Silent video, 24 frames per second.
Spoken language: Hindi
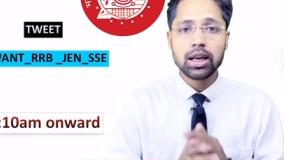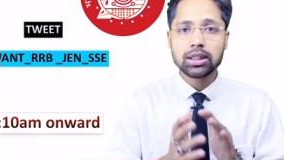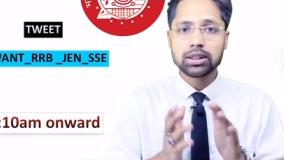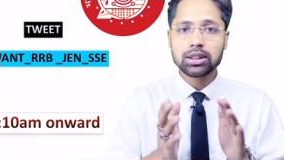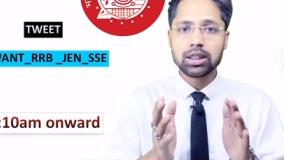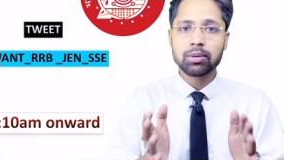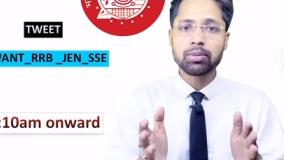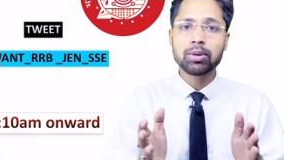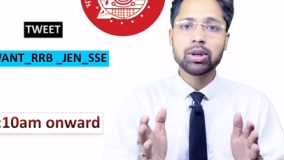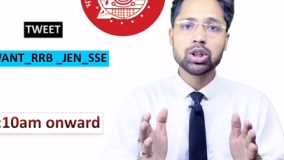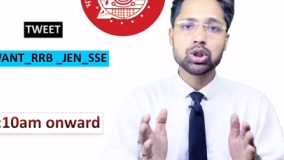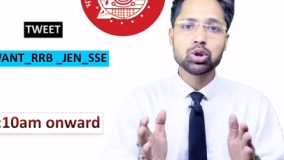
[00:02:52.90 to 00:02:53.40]

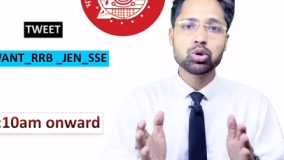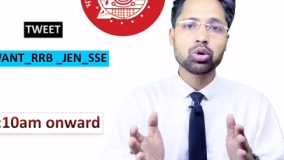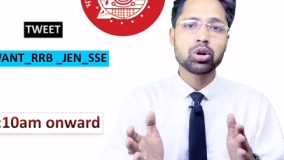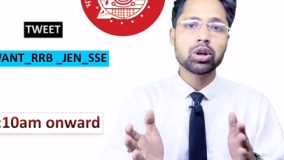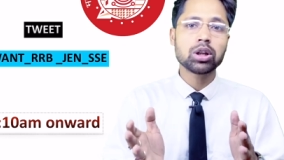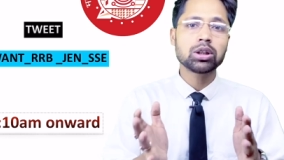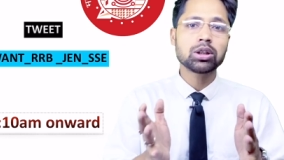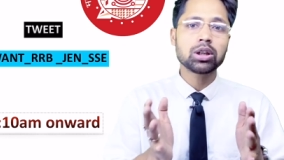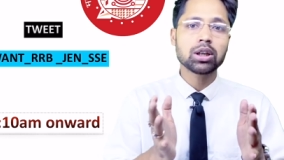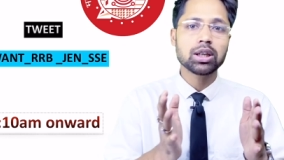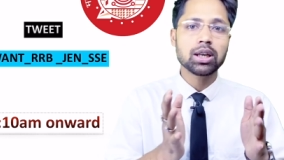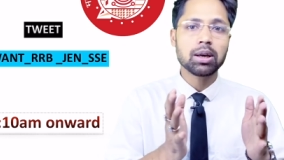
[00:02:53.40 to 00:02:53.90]
सभी
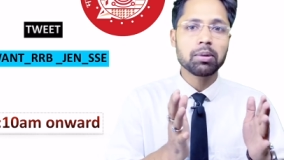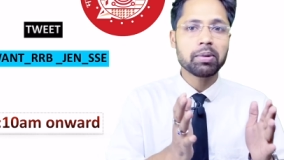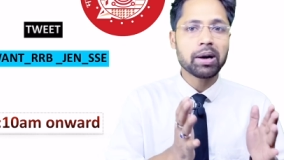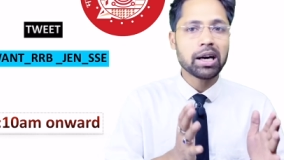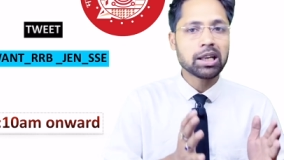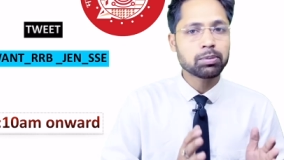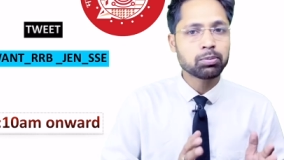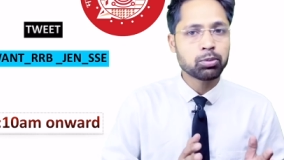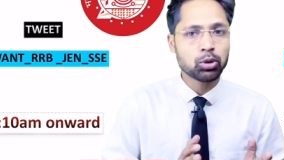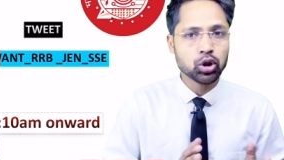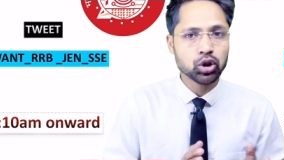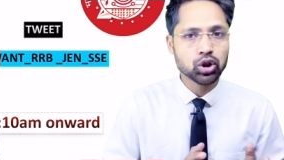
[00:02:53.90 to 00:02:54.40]
स्टूडेंट तक ये
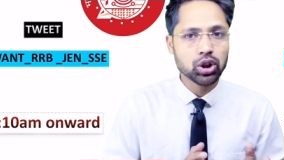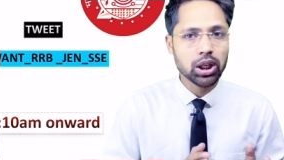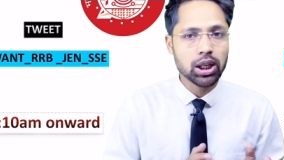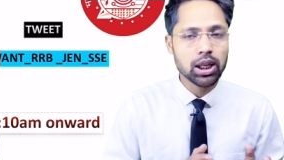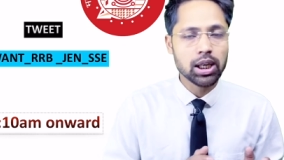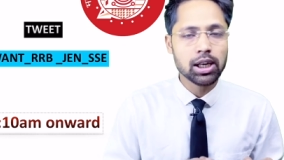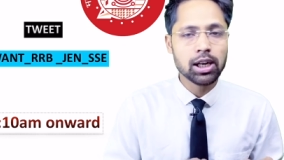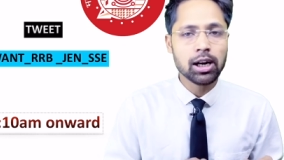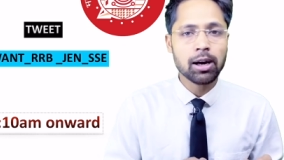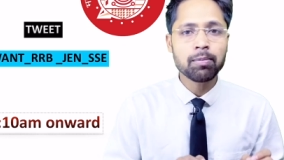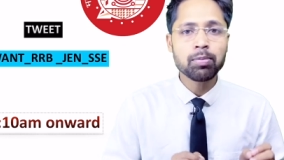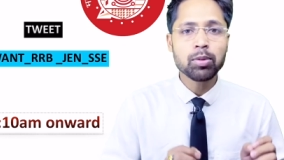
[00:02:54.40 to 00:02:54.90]
बात
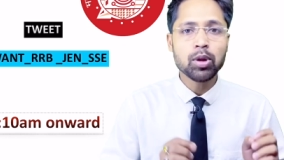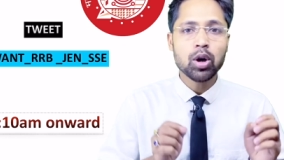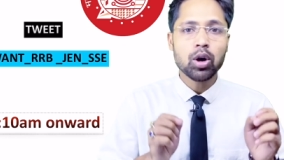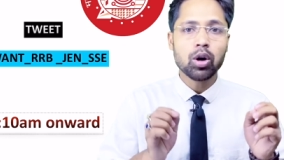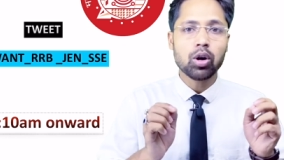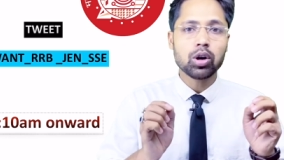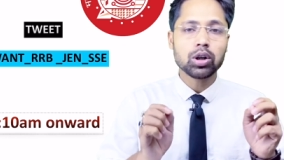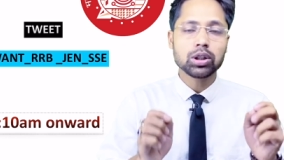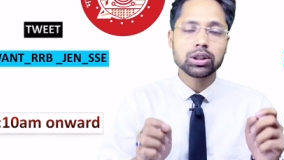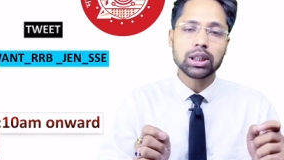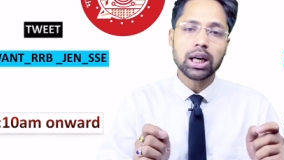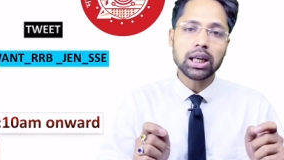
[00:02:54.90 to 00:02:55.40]
पहुंचाइएगा
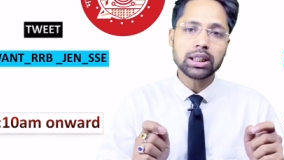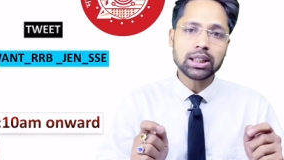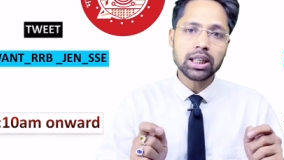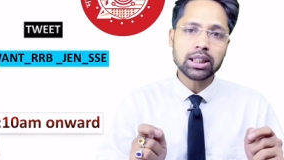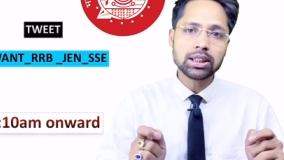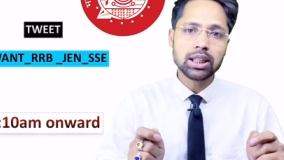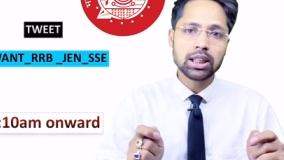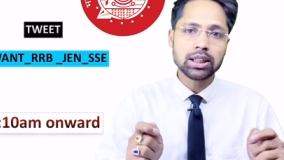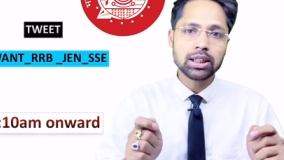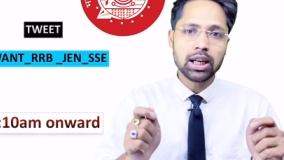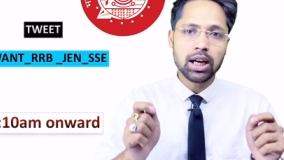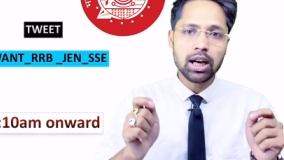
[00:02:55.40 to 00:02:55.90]
और ज़्यादा से
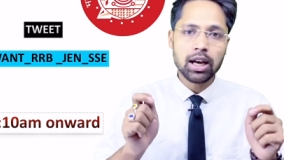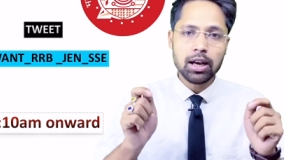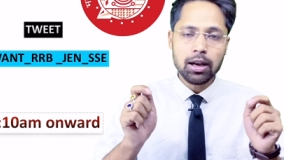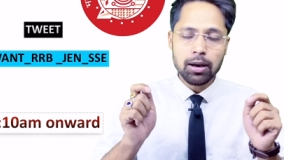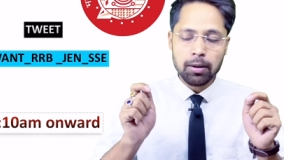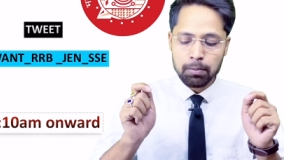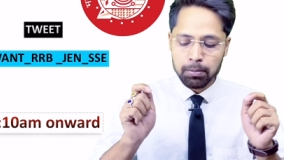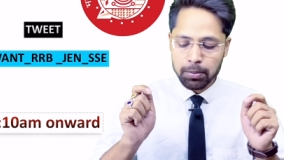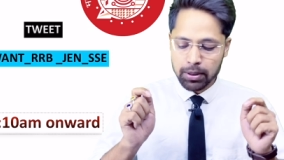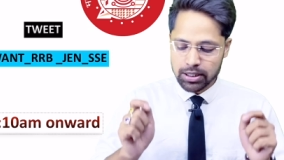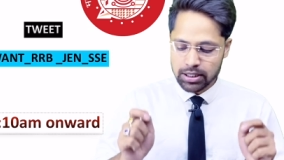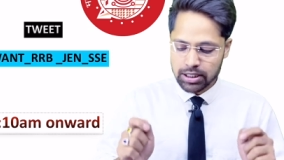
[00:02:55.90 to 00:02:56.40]
ज़्यादा
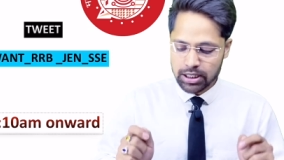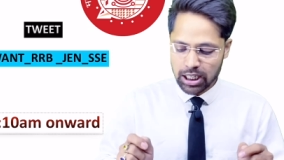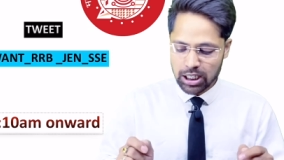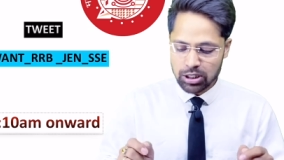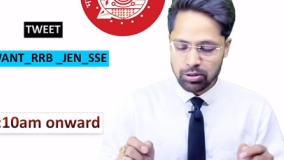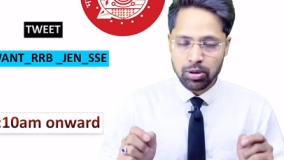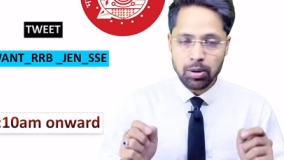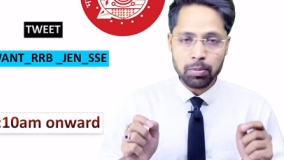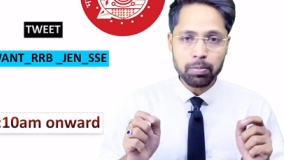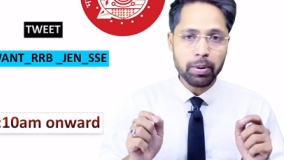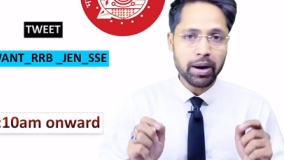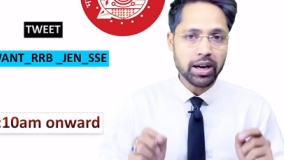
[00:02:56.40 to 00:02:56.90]
बच्चा
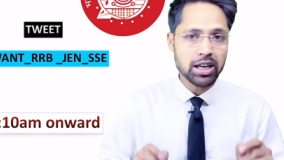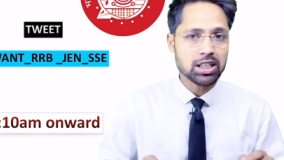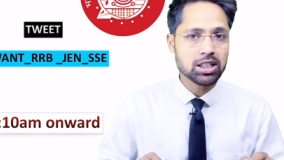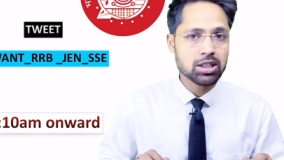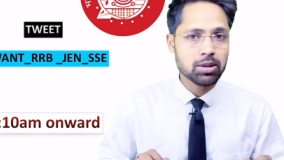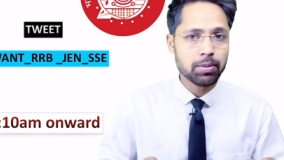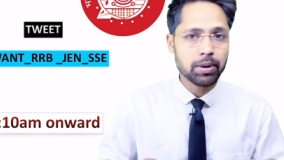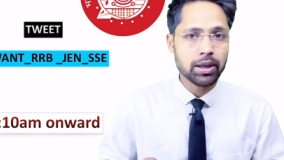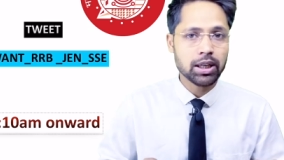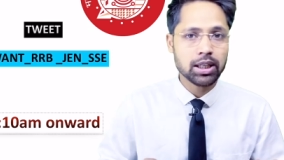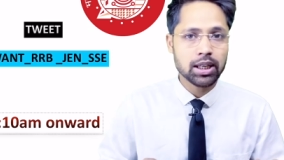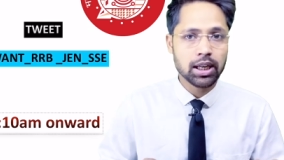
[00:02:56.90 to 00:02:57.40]
इसमें
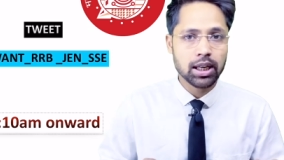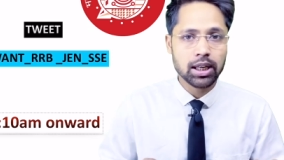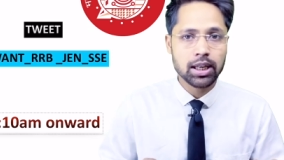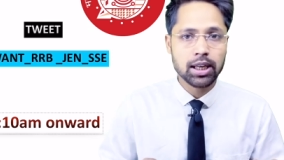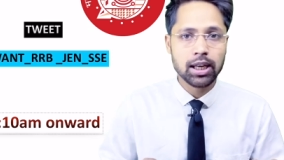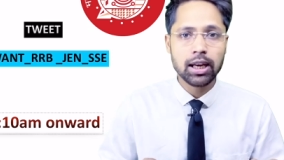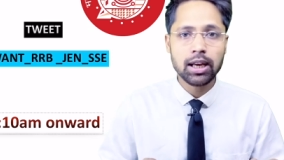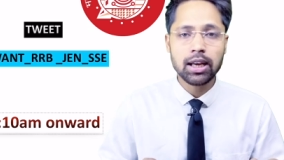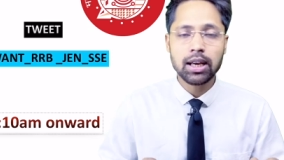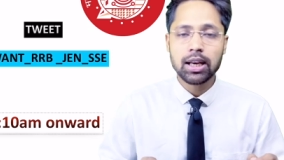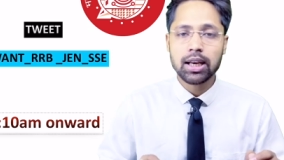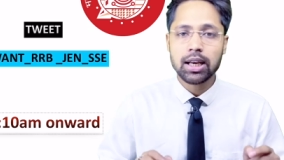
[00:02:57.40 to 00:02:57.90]
पार्टिसिपेट
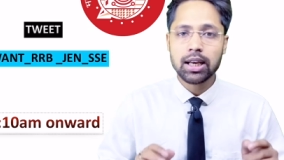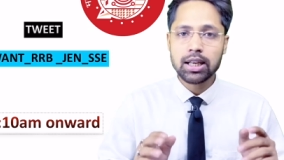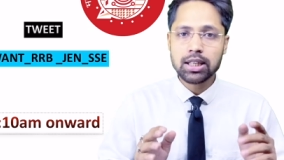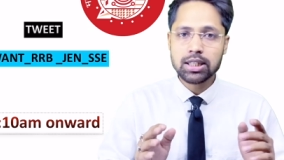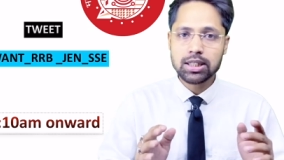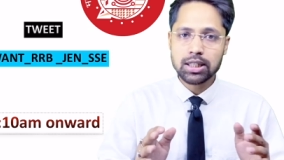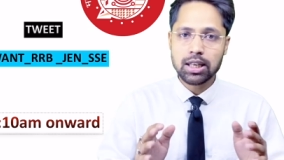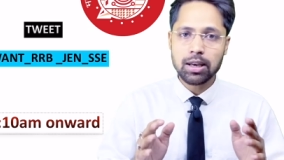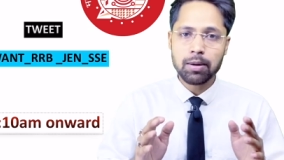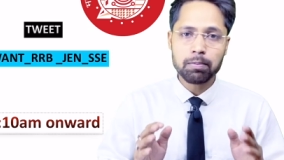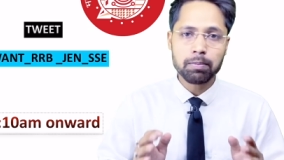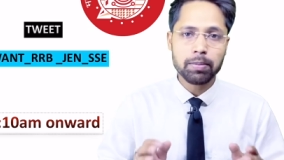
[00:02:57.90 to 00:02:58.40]
करके
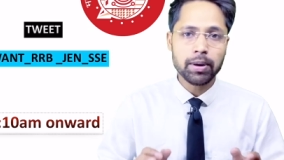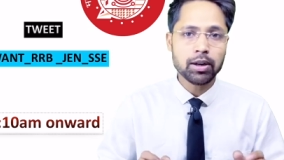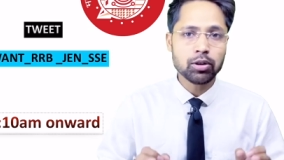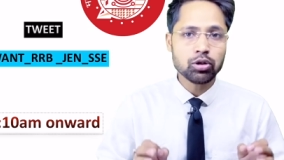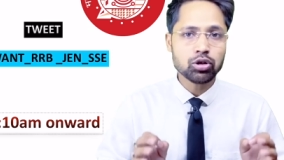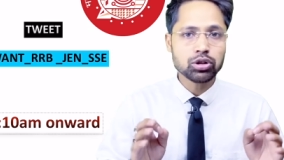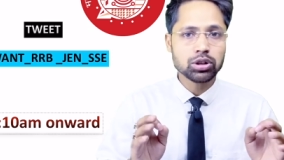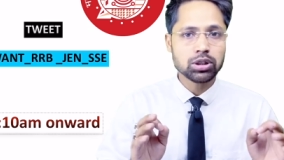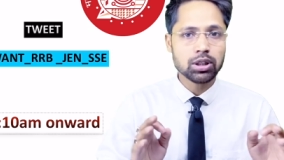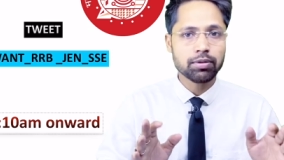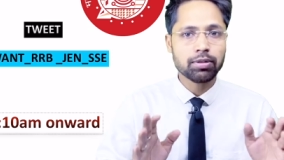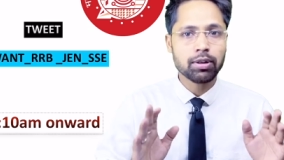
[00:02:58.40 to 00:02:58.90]
इस कैंपेन
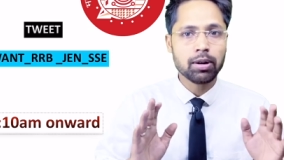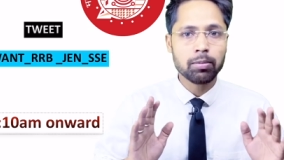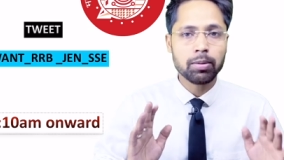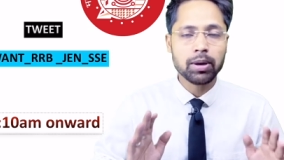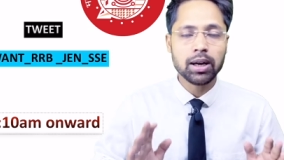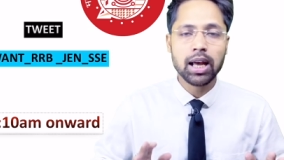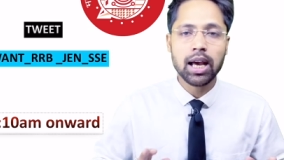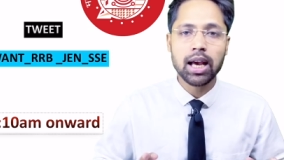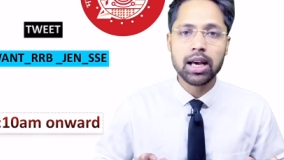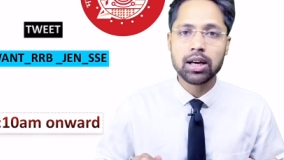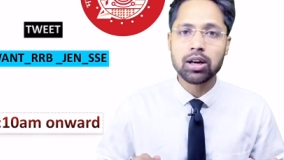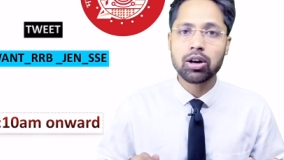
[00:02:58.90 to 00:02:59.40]
को सफल
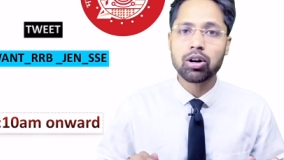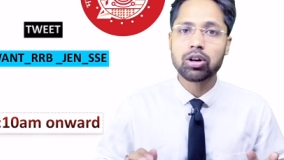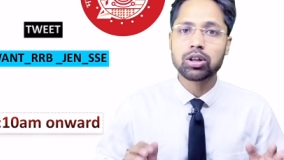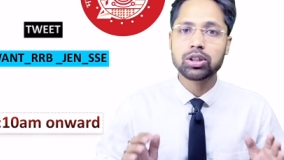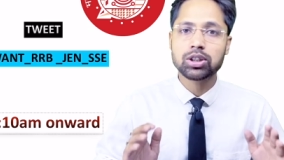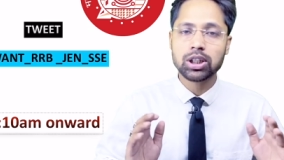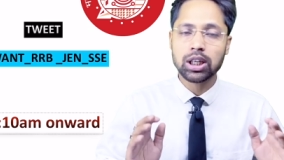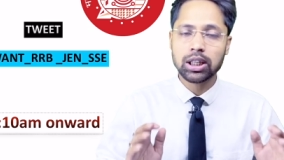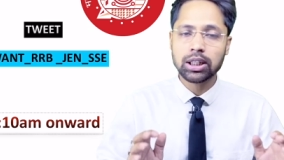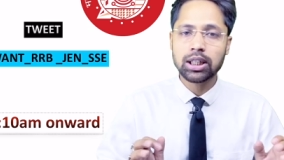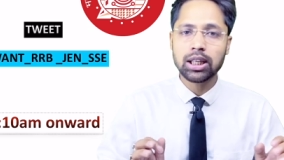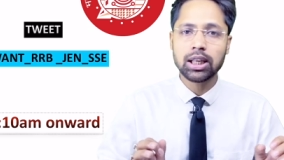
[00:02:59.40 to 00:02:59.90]
बनाएगा और
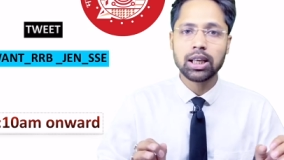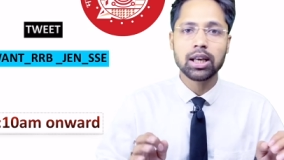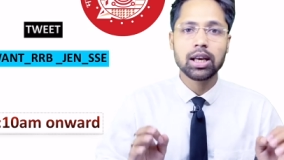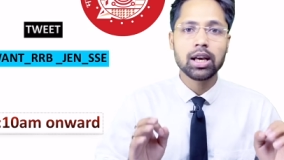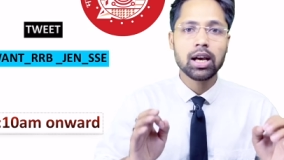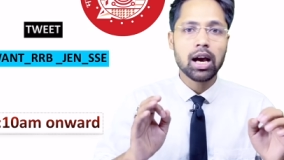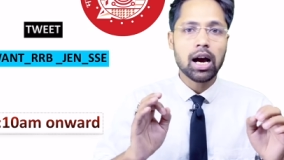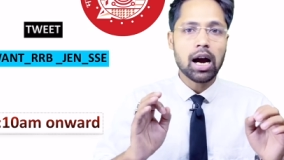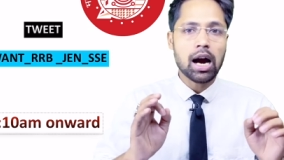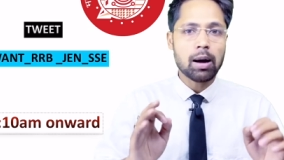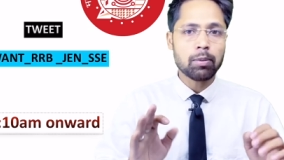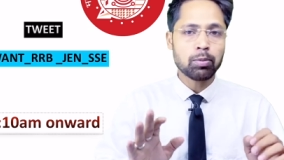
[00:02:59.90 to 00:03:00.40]
जल्दी
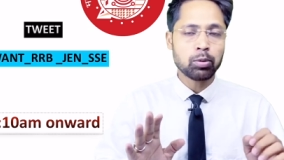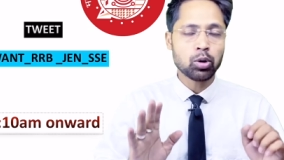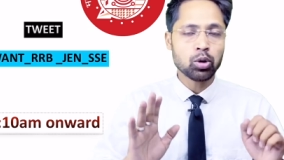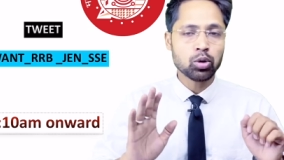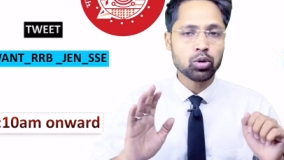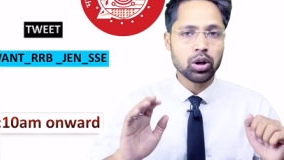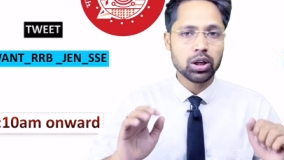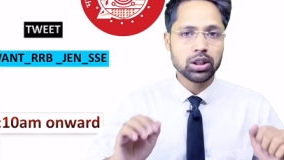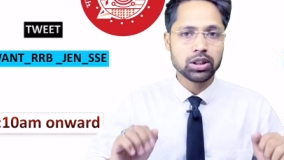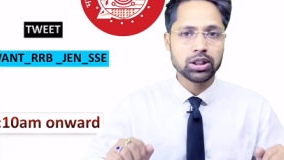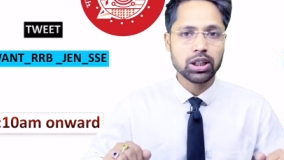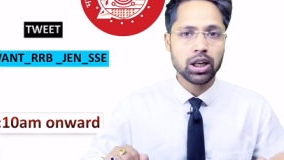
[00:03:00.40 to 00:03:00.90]
आप लोग
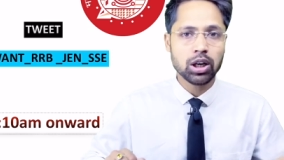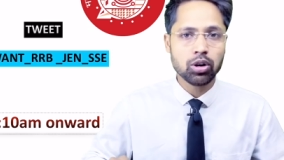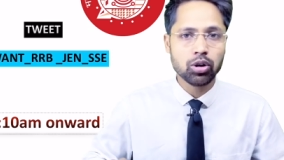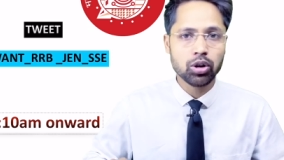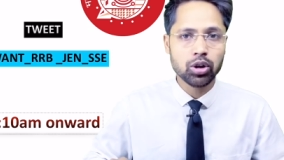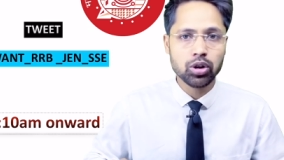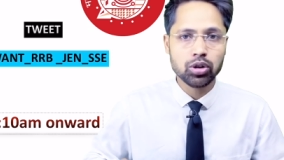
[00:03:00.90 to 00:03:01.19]
को अच्छा गुड